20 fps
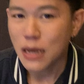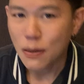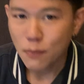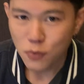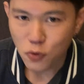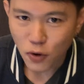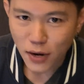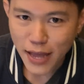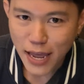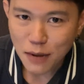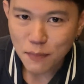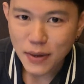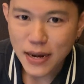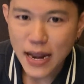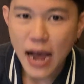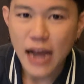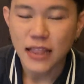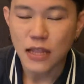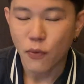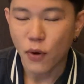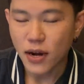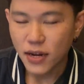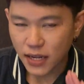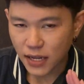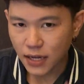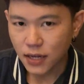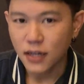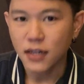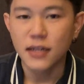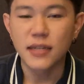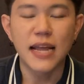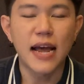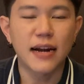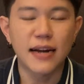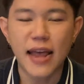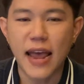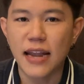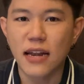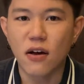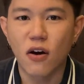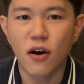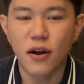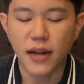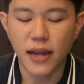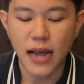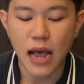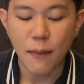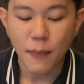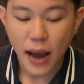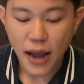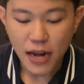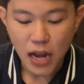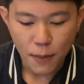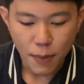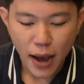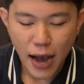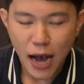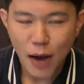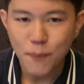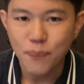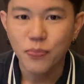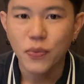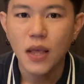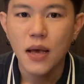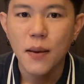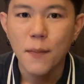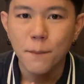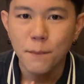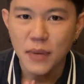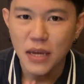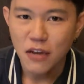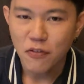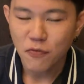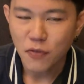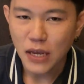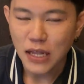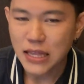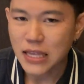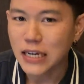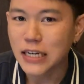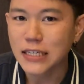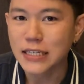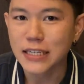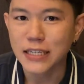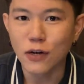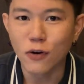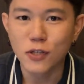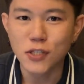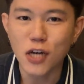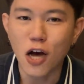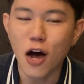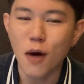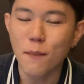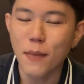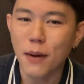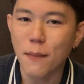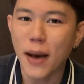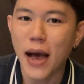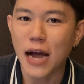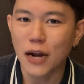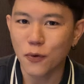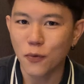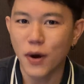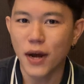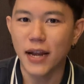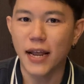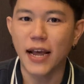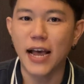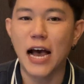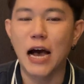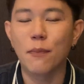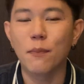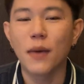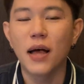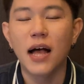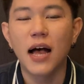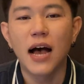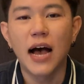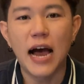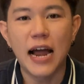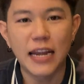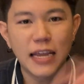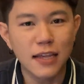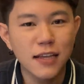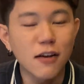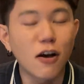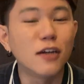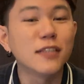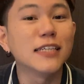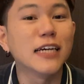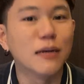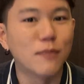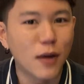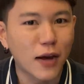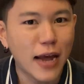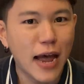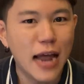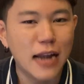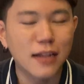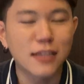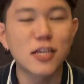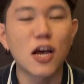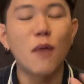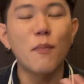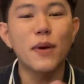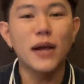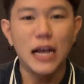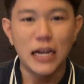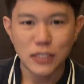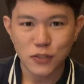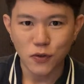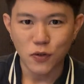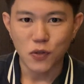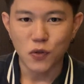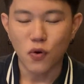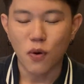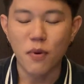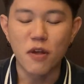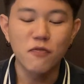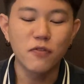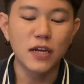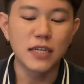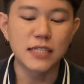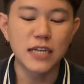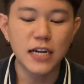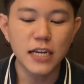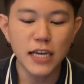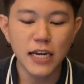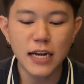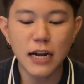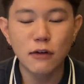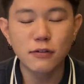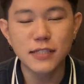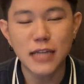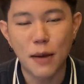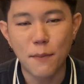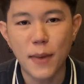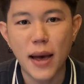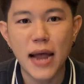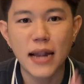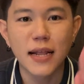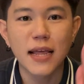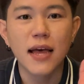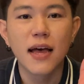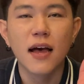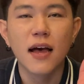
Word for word: จำตัวเลขไม่ได้แต่ว่าดีขึ้นอย่างแน่นอนนะครับการถ่ายภาพมีฟีเจอร์หนึ่งที่โอชอบมากๆด้วยนะครับอันนี้ขอเสริมละกันชอบเป็นการส่วนตัวเป็นฟีเจอร์ที่เราสามารถ